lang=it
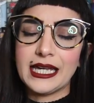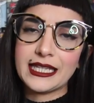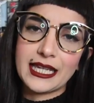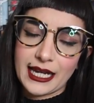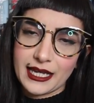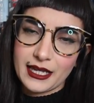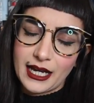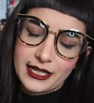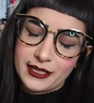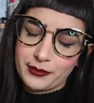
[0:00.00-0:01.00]
E direi che
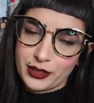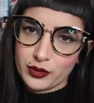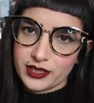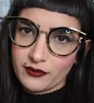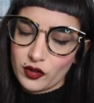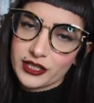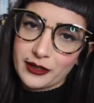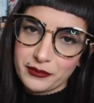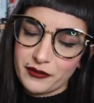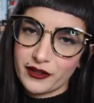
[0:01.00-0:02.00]
anche per questa volta
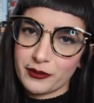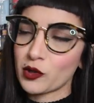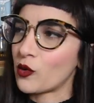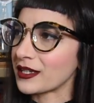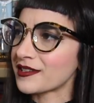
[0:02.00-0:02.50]
mi fermo qua,